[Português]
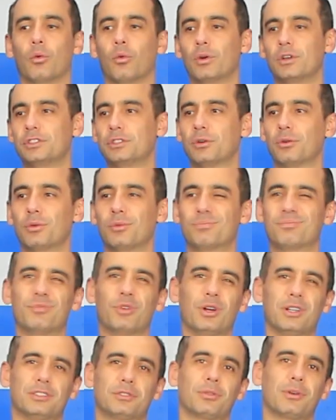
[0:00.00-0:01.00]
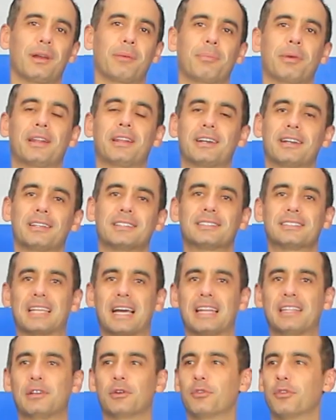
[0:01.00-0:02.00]
hoje eu, posso ficar com a perna
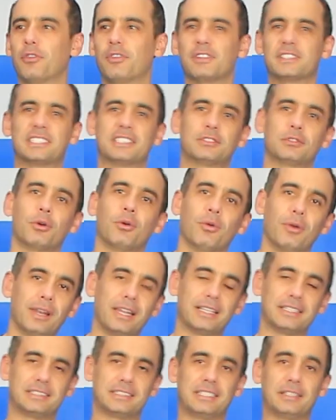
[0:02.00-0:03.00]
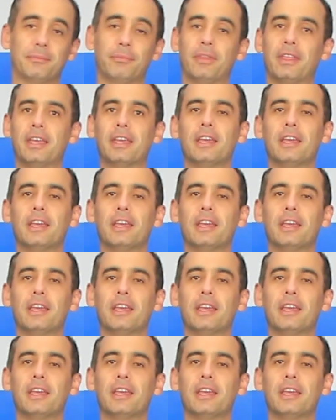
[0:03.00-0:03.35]
cansada, eu vou fazer só um rolezinho.